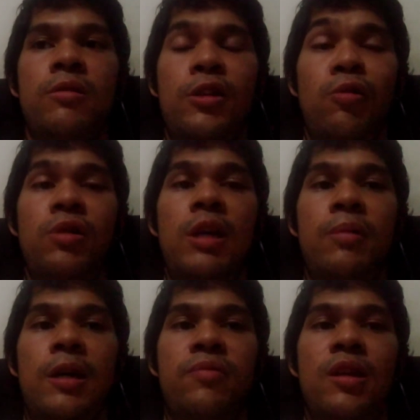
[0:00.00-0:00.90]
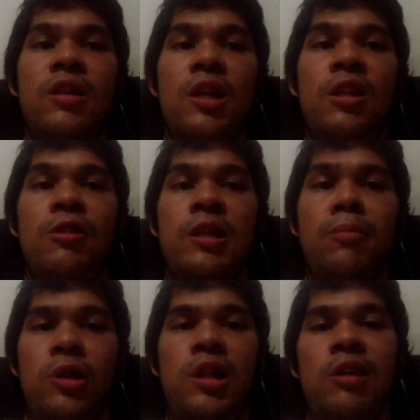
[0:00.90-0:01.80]
แต่ต้องรีบนะครับ สิ้นเดือนนี้ก็จะ
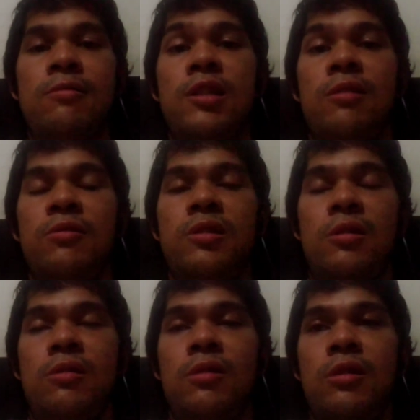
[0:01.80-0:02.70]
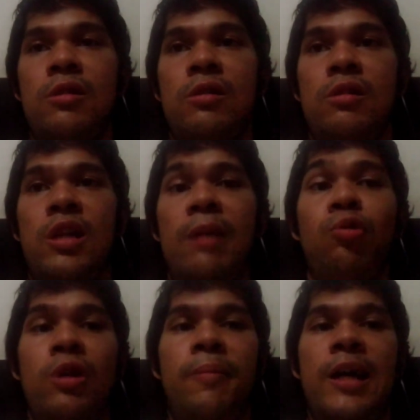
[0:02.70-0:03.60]
หมดแล้วนะรู้สึกเเกม
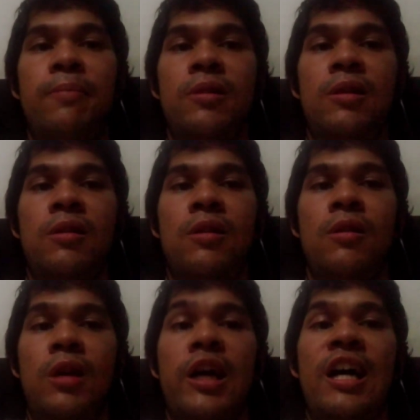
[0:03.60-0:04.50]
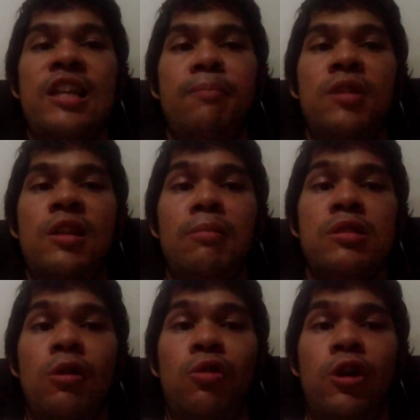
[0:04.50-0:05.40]
คุณภาพเลย ราคาเต็มจริงๆ
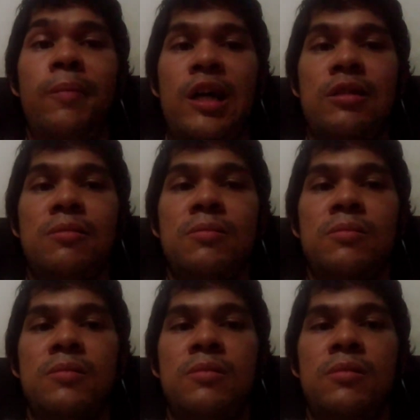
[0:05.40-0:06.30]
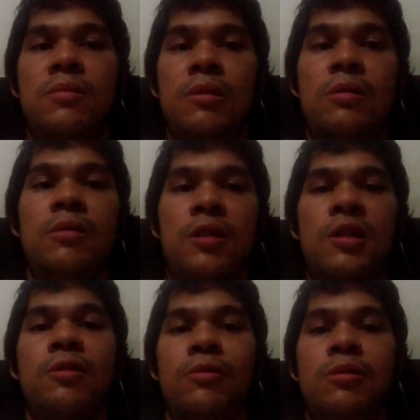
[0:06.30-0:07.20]
มัน 200 บาทเออแต่
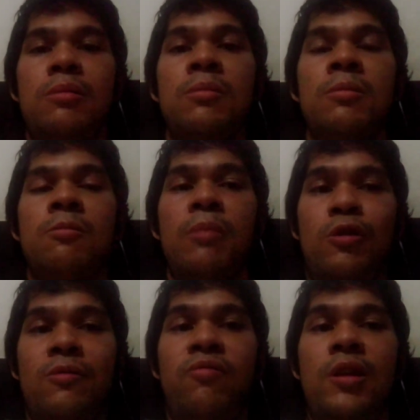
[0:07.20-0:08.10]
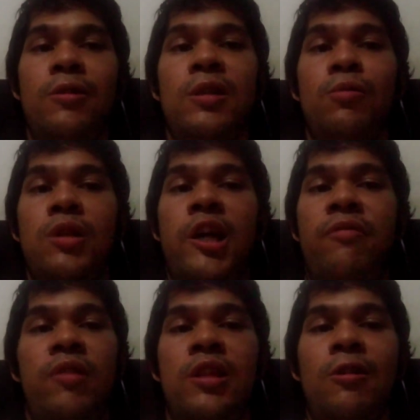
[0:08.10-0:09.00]
ถ้าคุณไปกดฟรีตอนนี้คุณได้
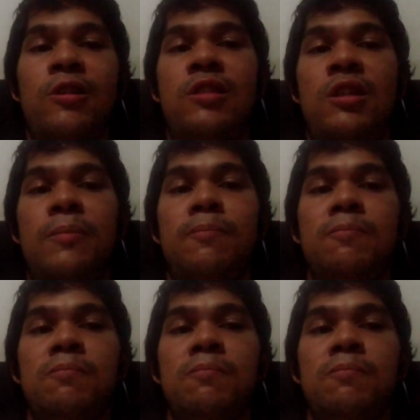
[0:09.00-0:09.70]
ฟรีตลอดชีพ